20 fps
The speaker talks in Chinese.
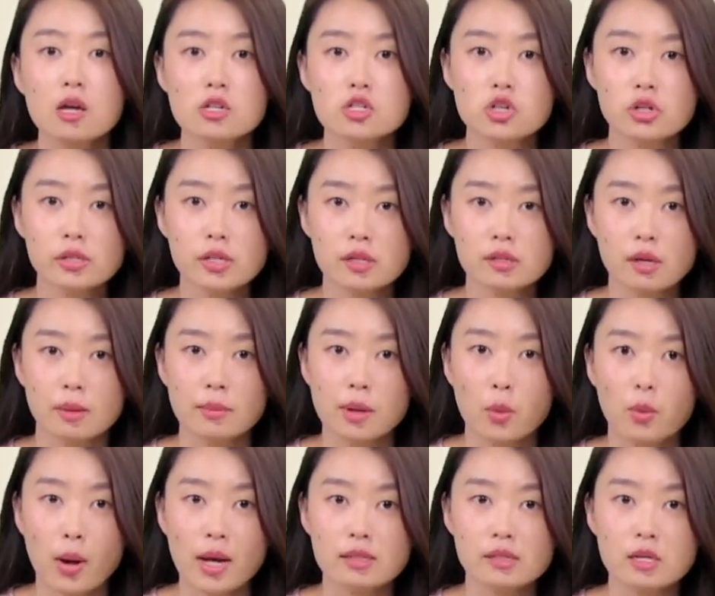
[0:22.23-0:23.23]
这些曾被
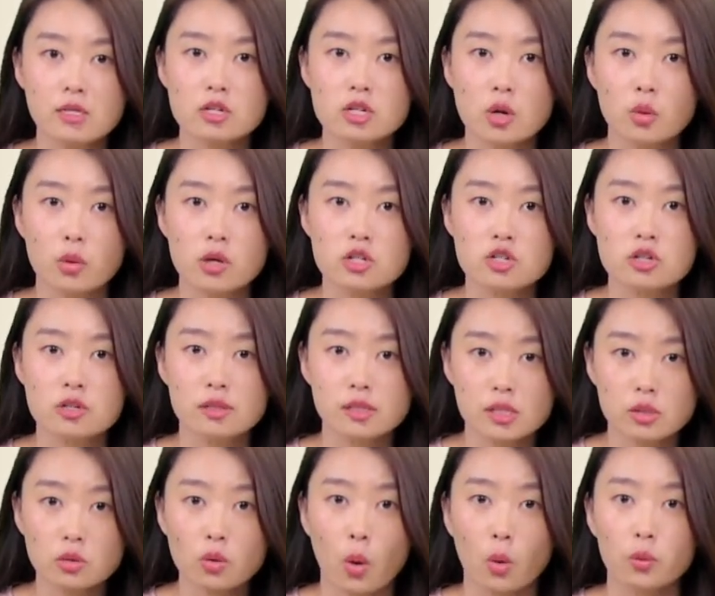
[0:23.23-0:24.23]
外界认为是
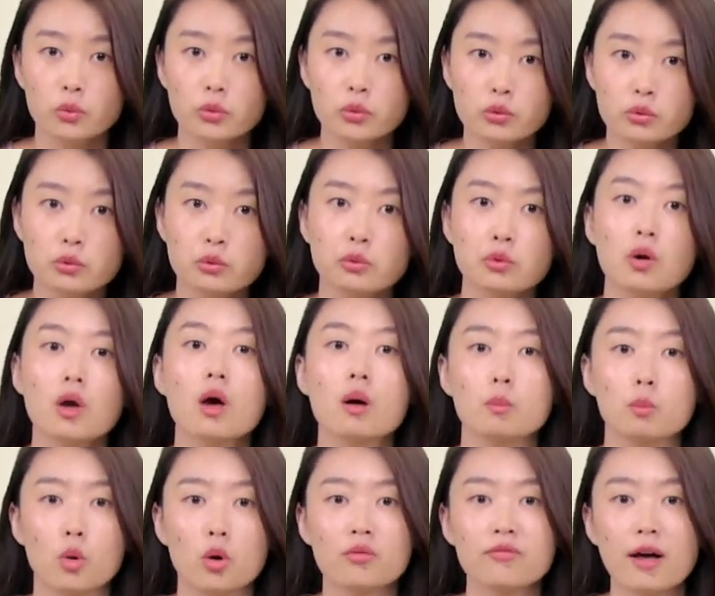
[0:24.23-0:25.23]
金童玉女、
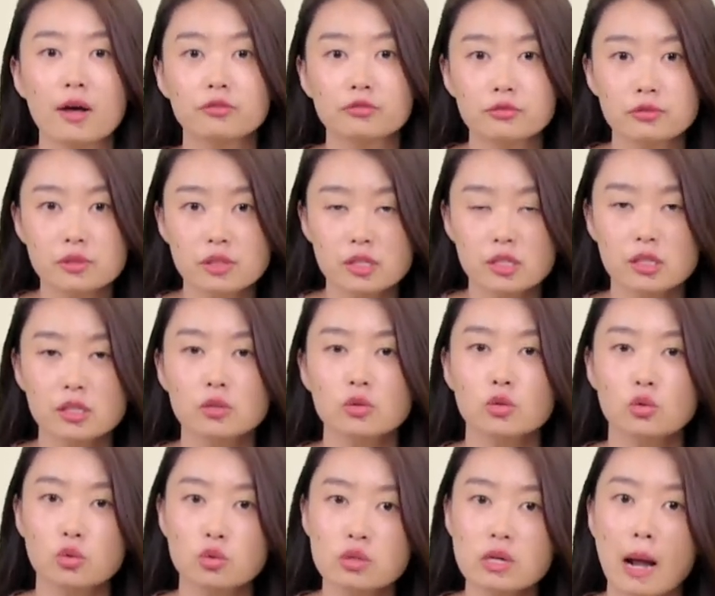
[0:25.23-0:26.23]
模范夫妻，
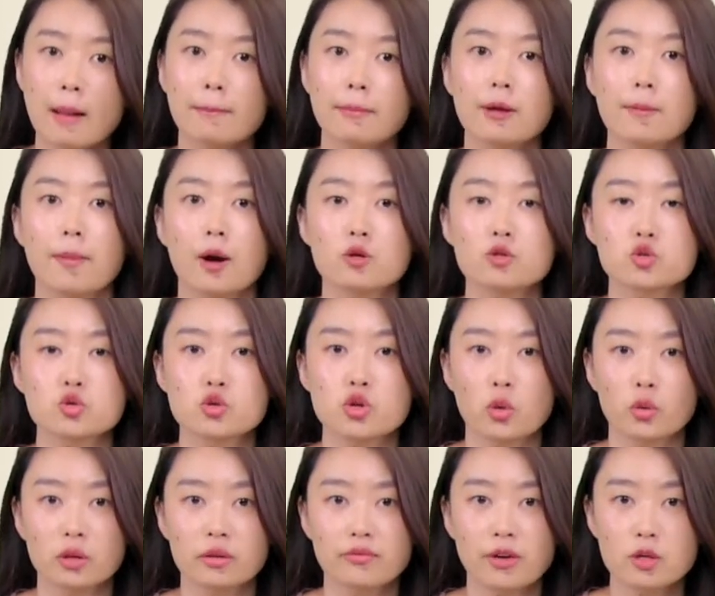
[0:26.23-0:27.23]
突然被爆出
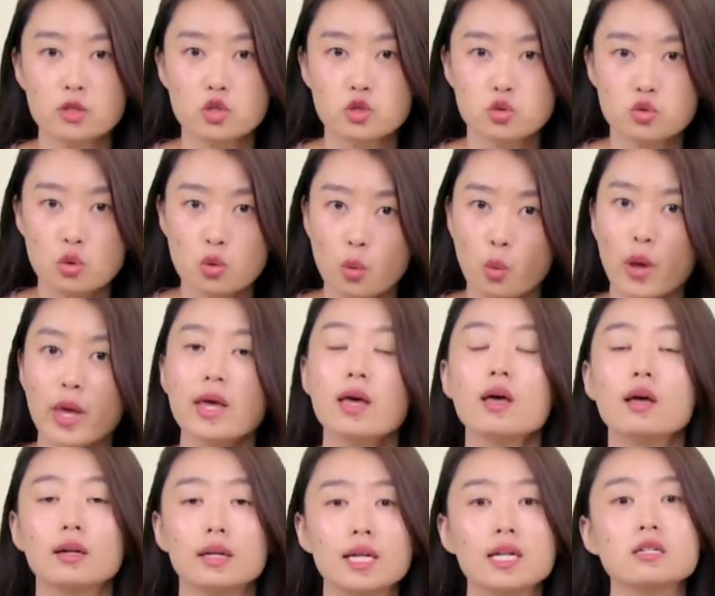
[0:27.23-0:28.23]
有一方出轨，
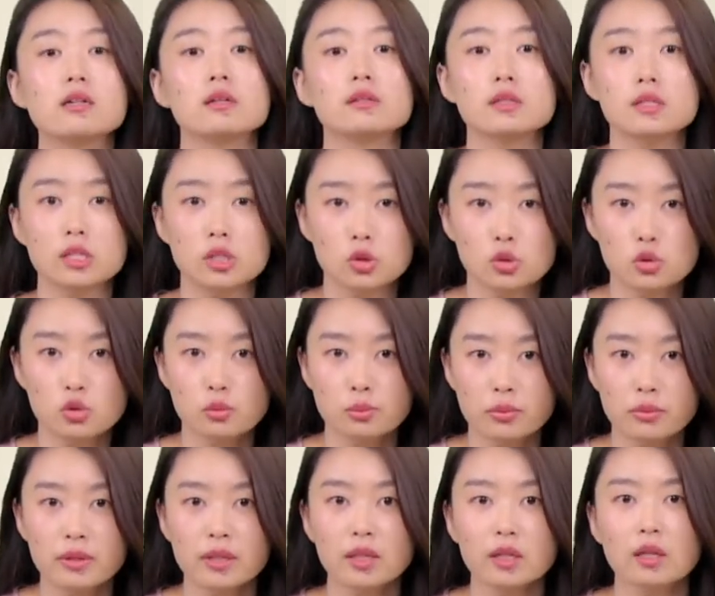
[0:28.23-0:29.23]
令人唏嘘
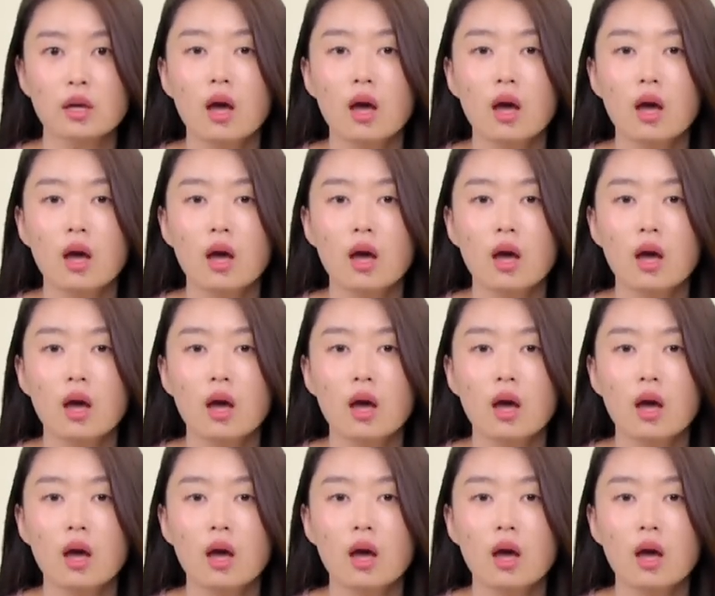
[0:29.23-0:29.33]
不已。